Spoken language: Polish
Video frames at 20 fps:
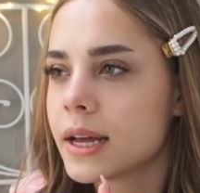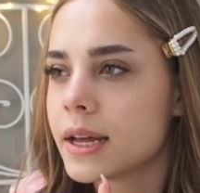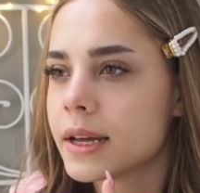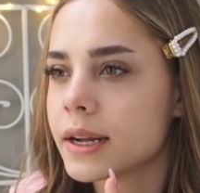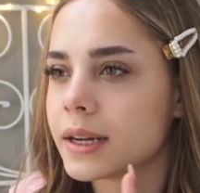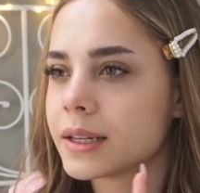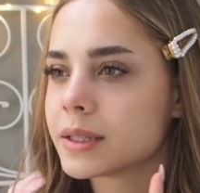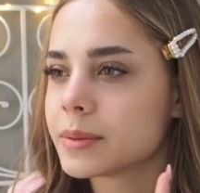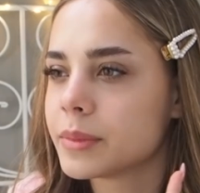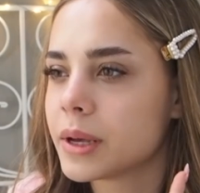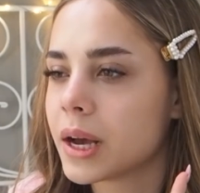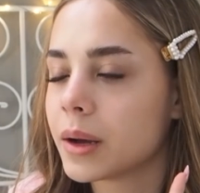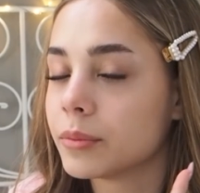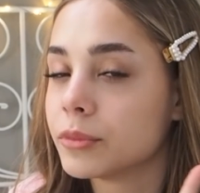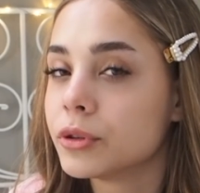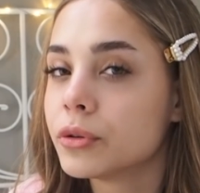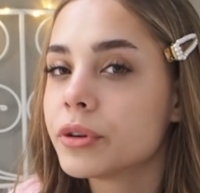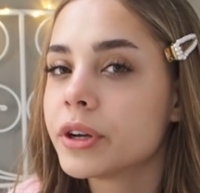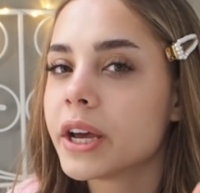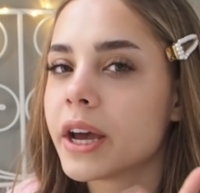raz miałam
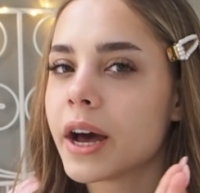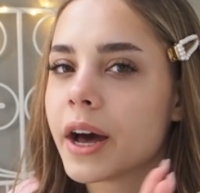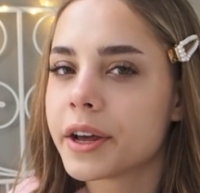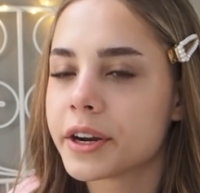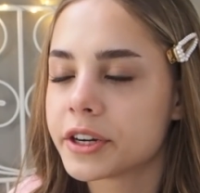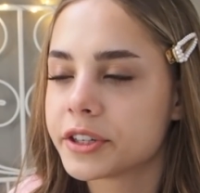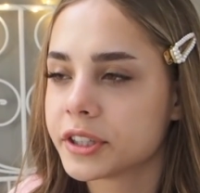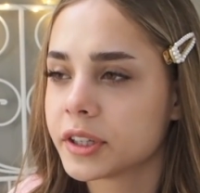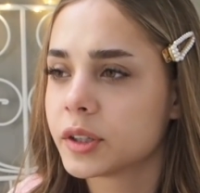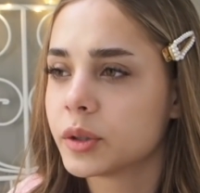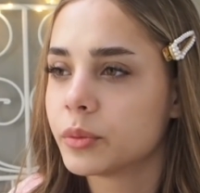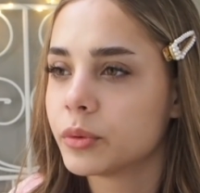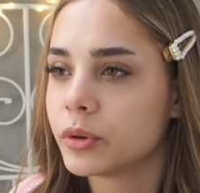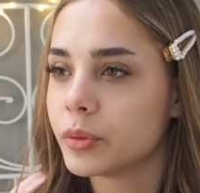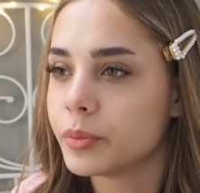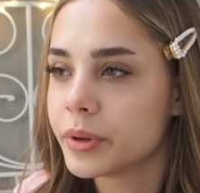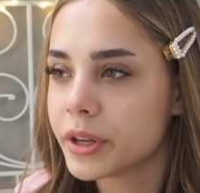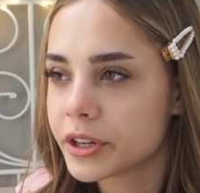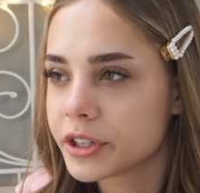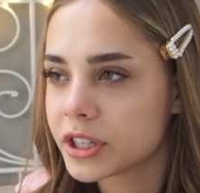drugie, a reszta to były
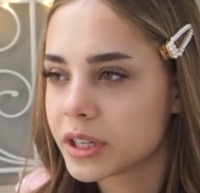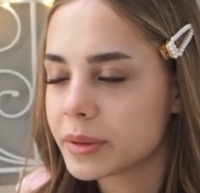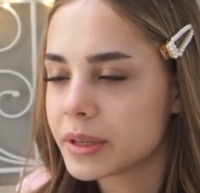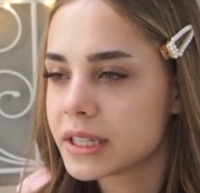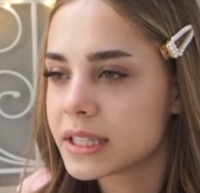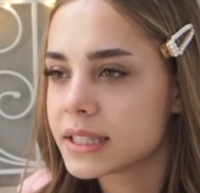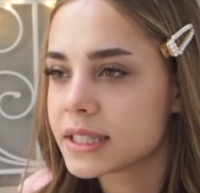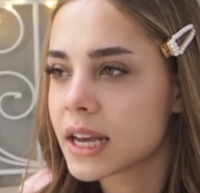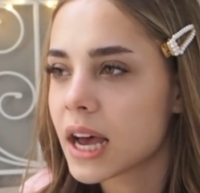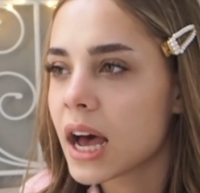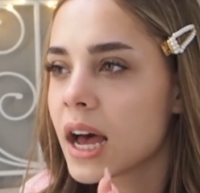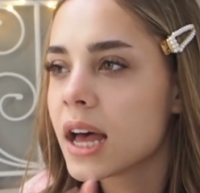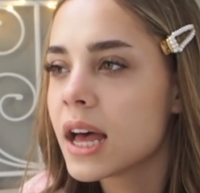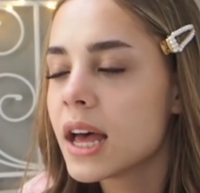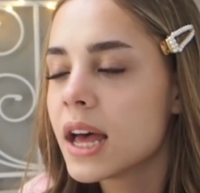pierwsze miejsca.